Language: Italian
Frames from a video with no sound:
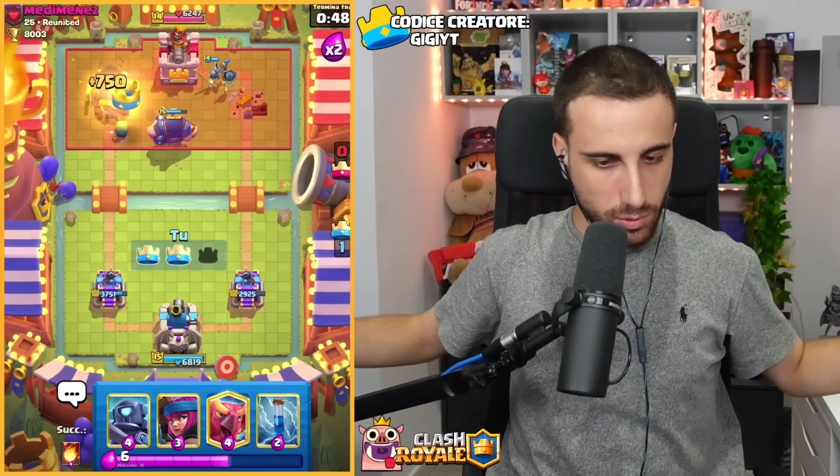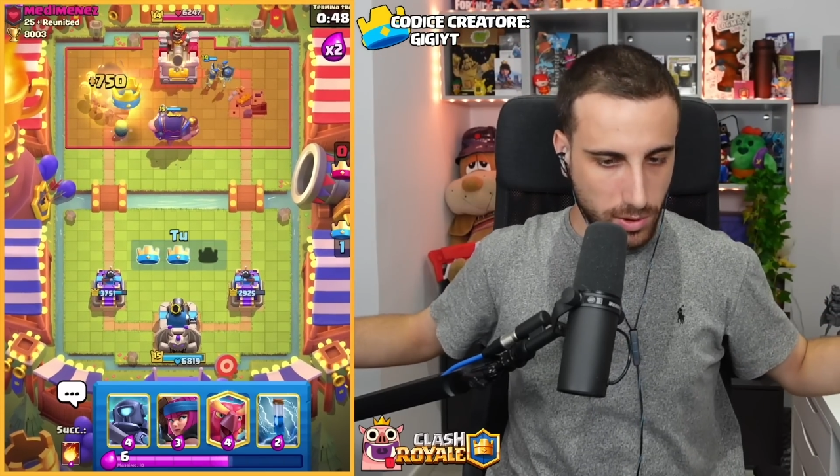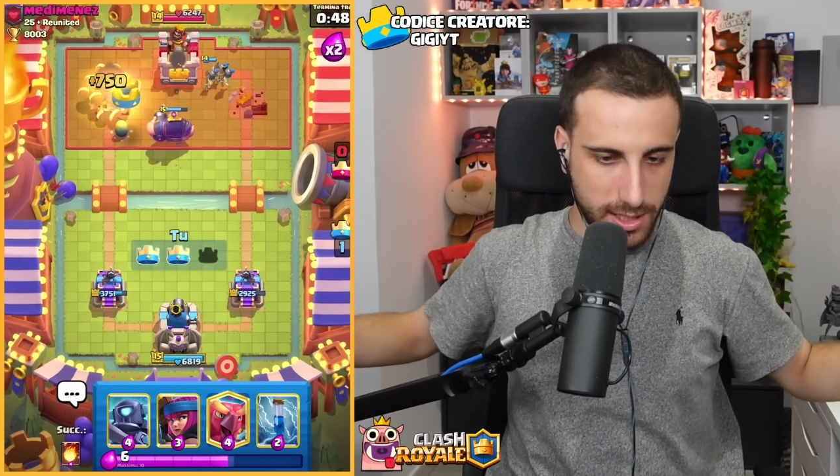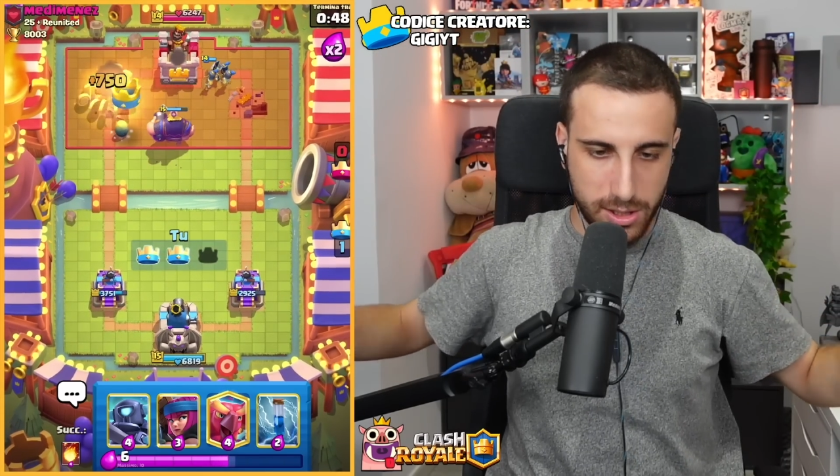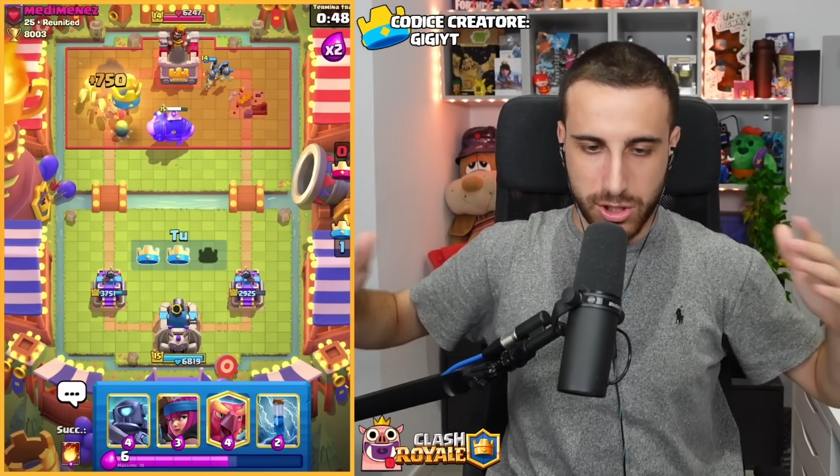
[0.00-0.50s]

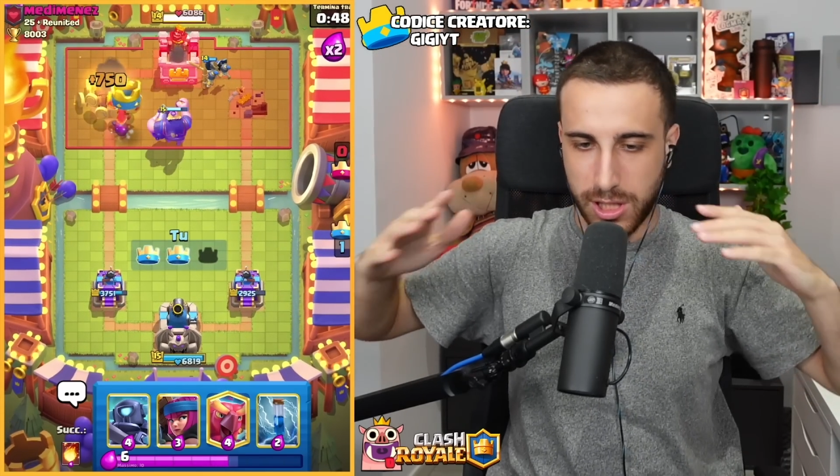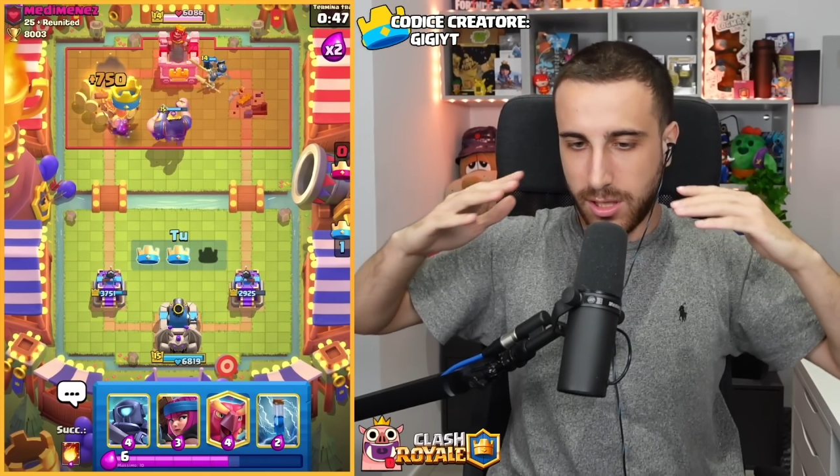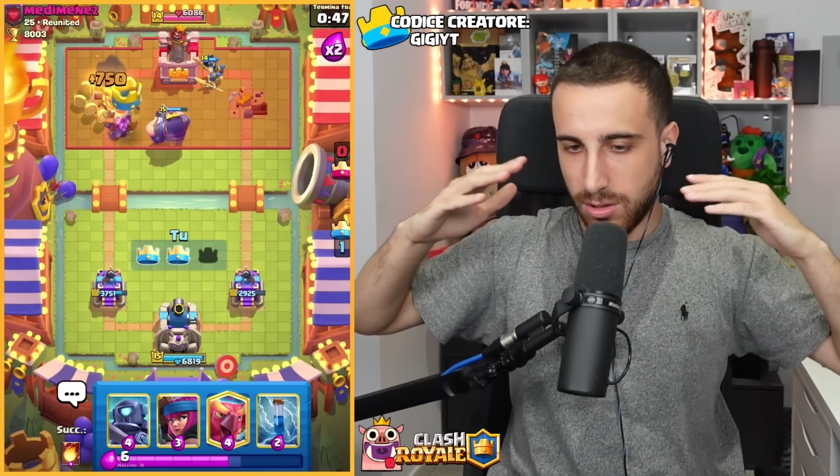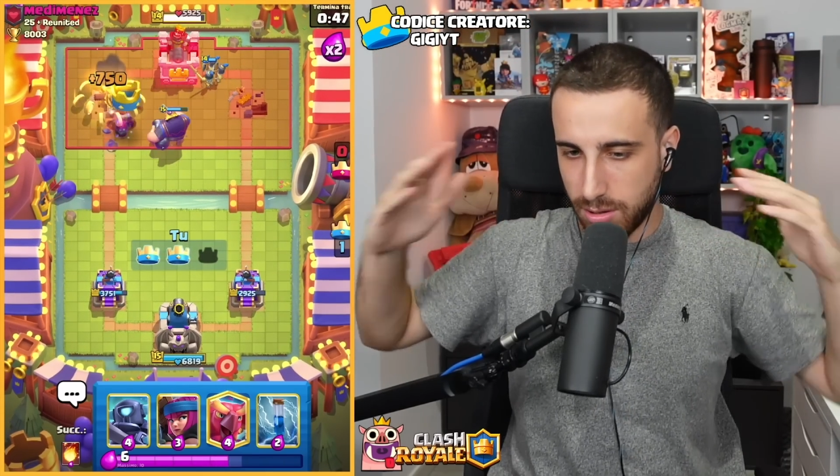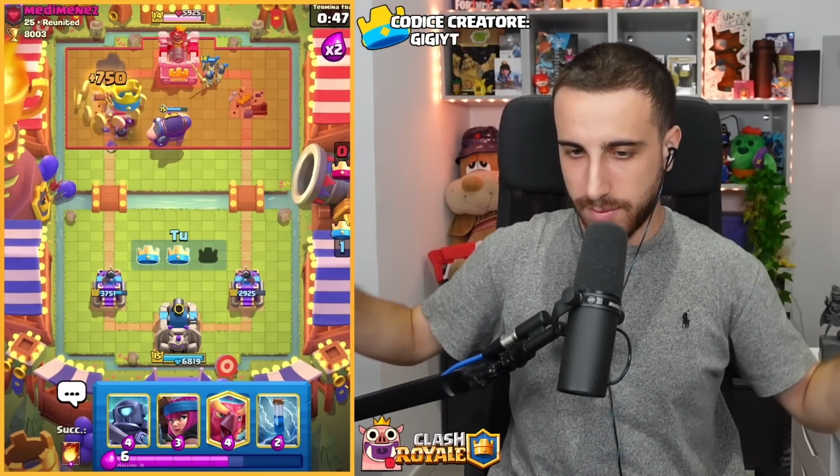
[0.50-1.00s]

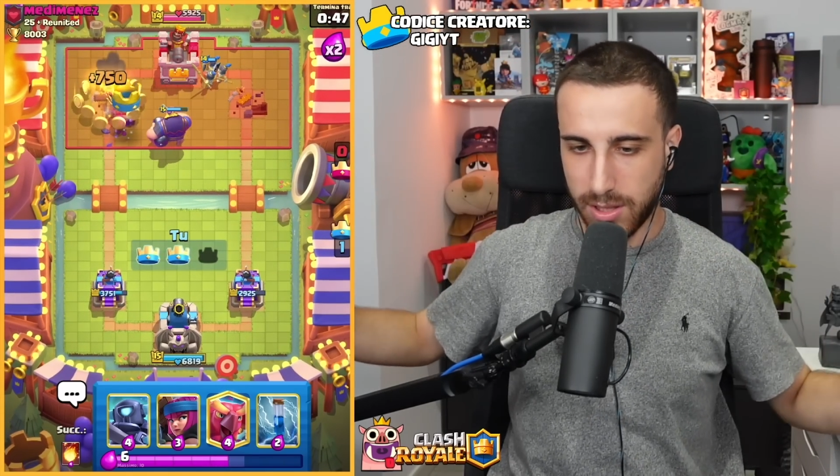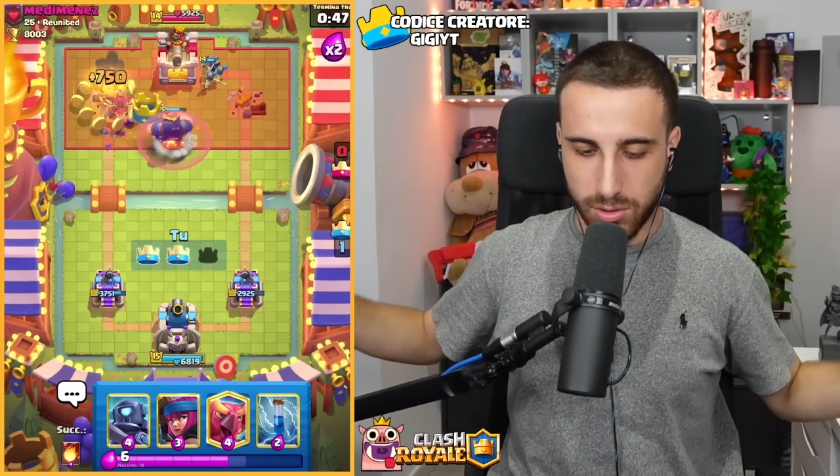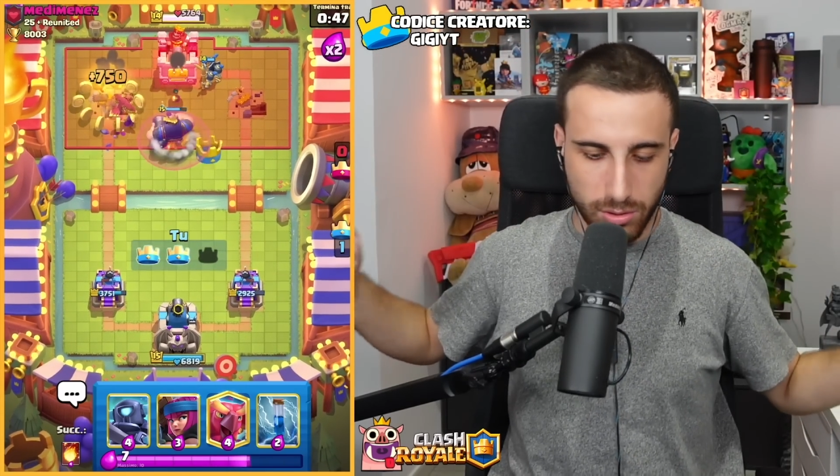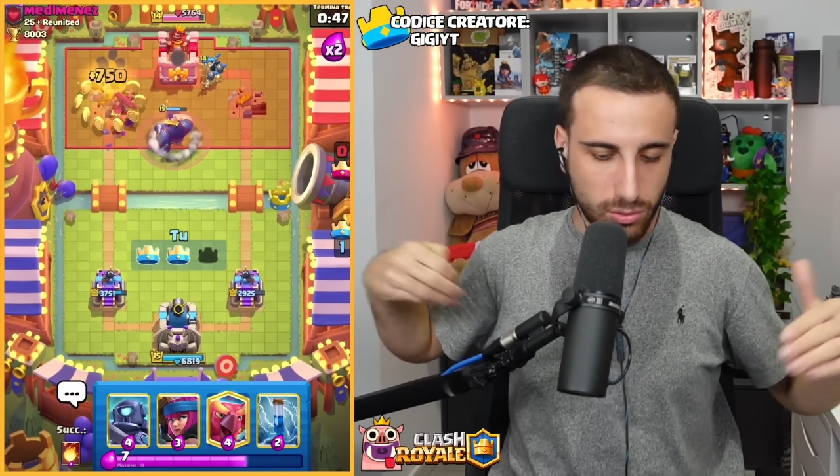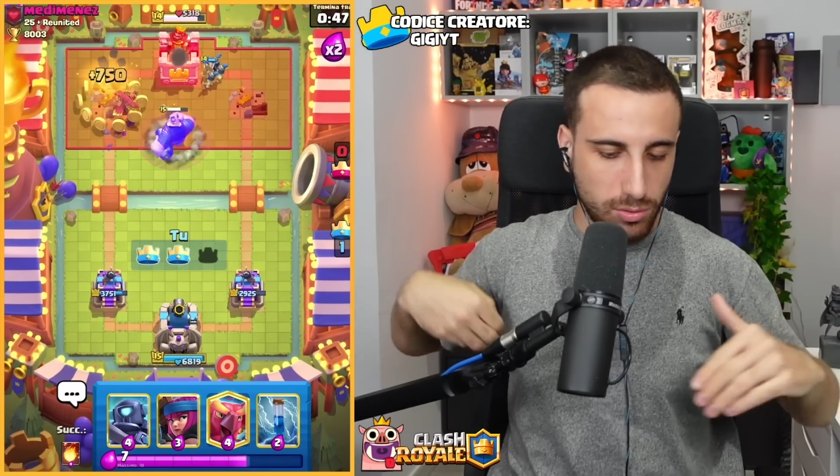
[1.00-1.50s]
15 Non lo
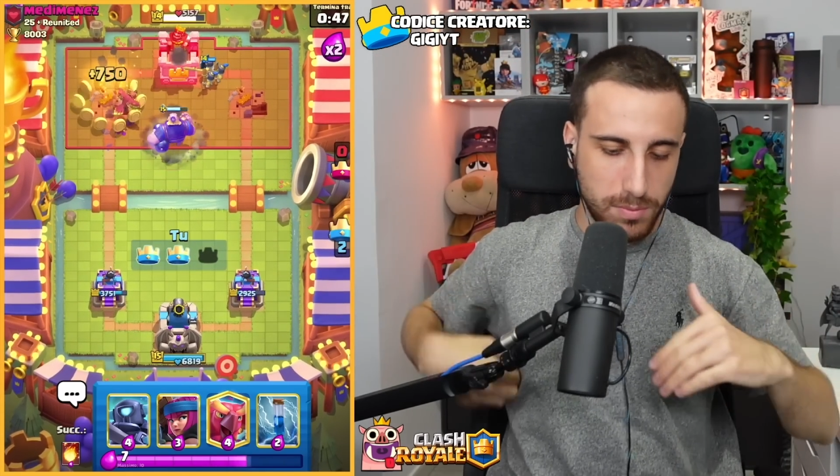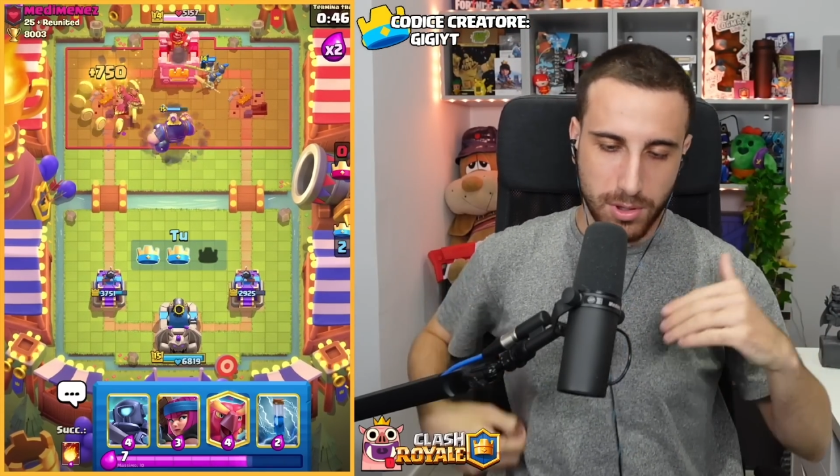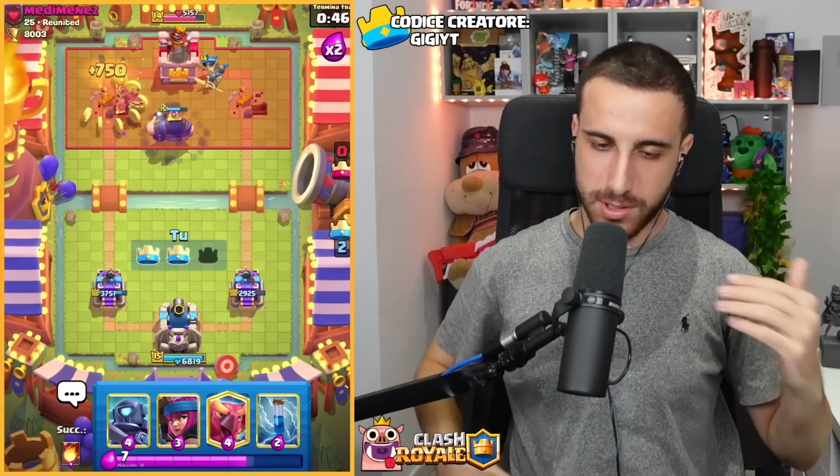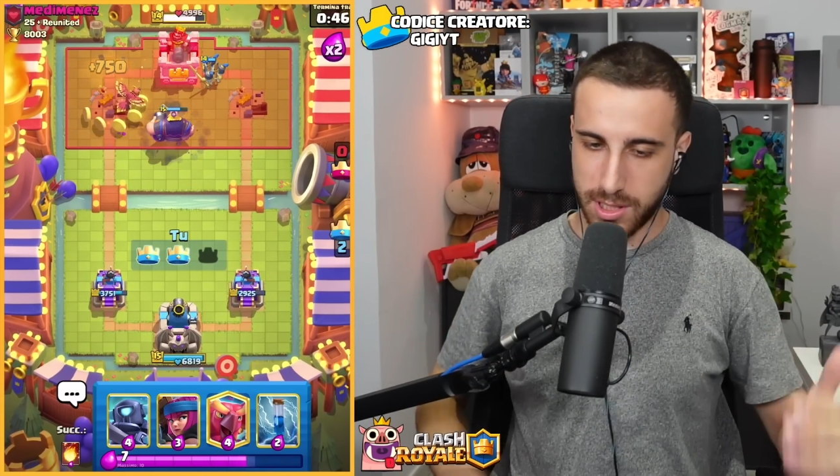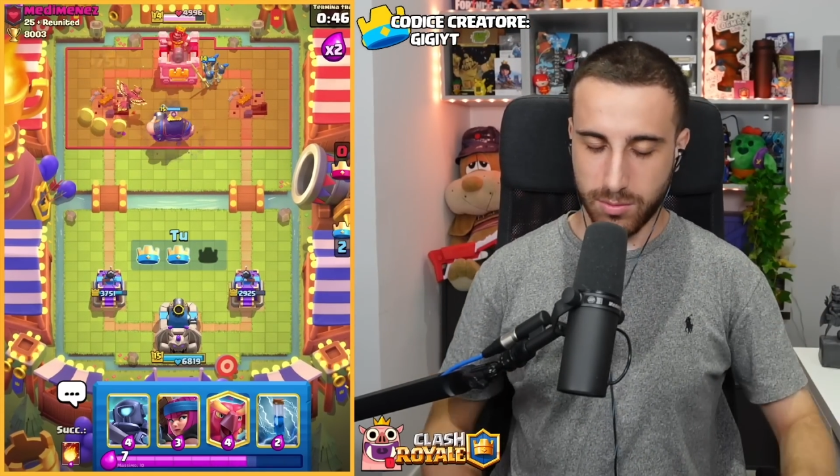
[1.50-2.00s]
metto in
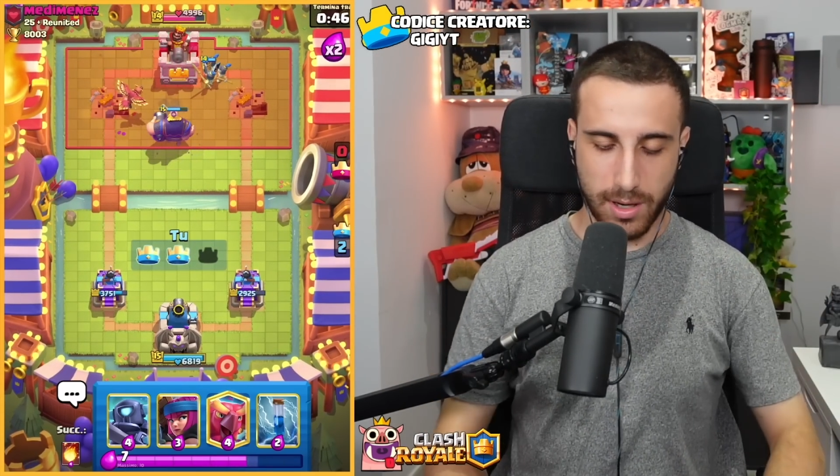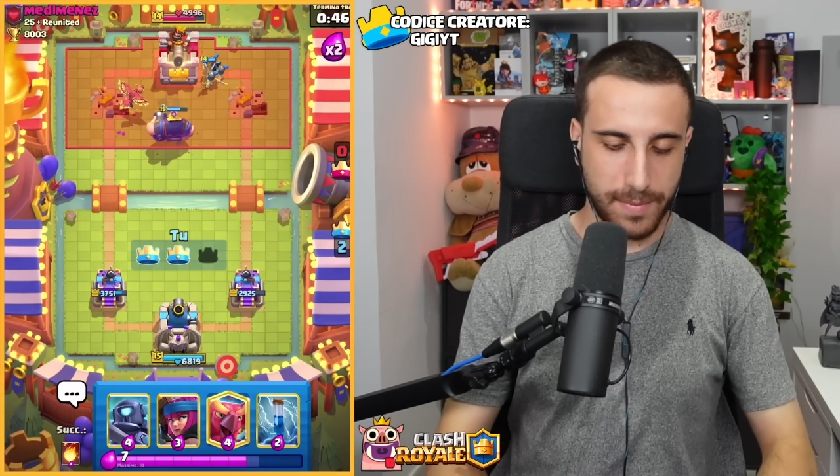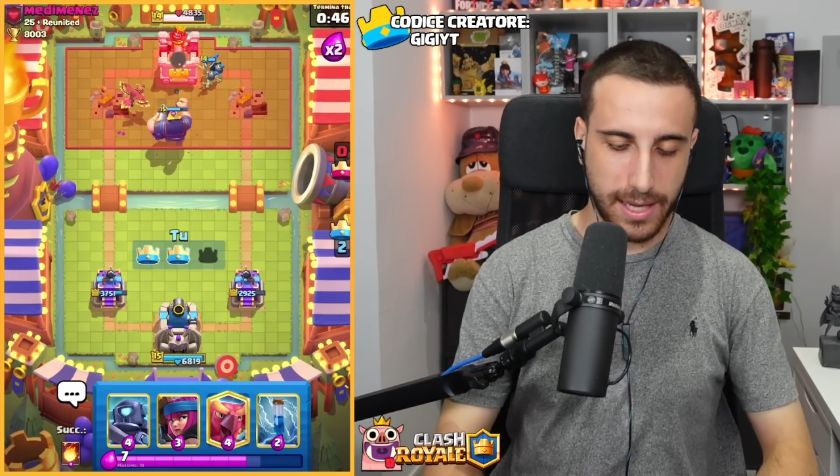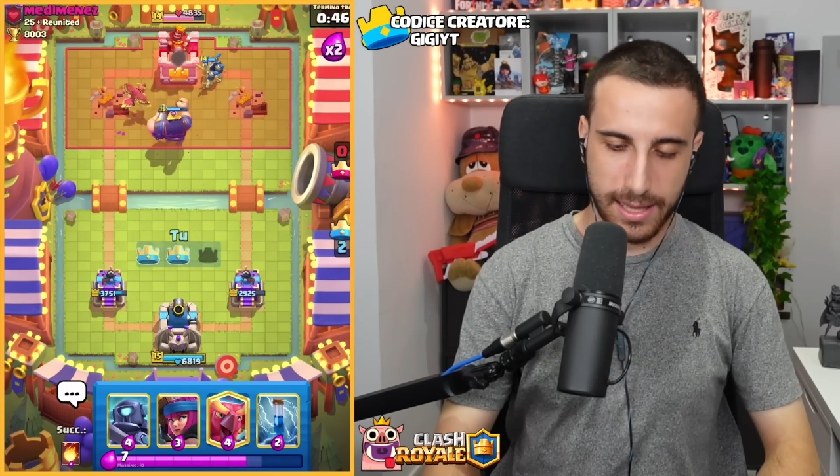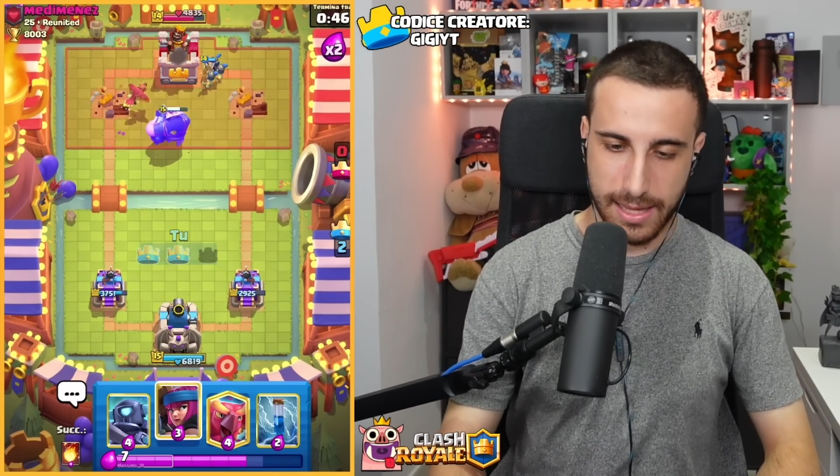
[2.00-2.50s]
dubbio
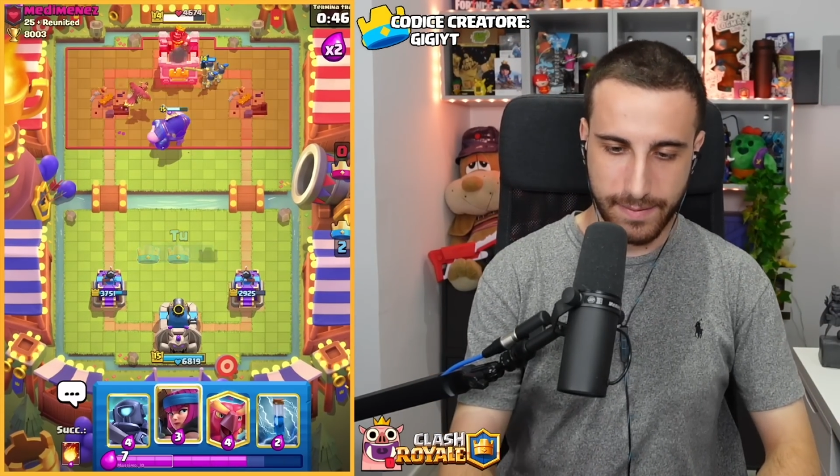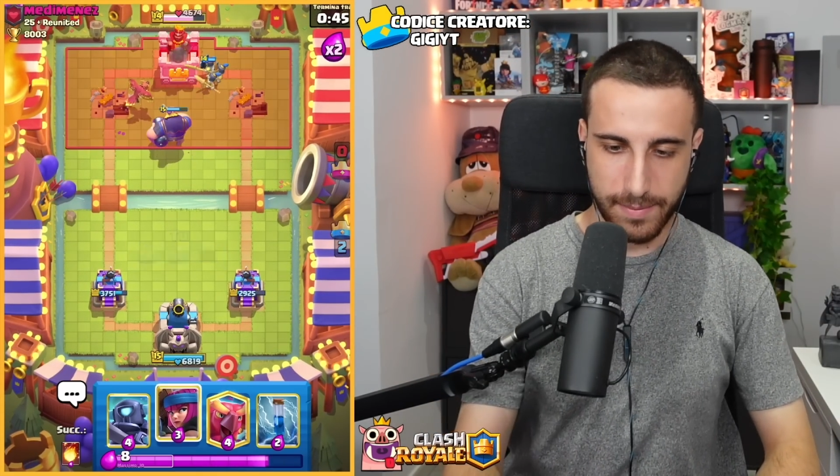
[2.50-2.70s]
sicuramente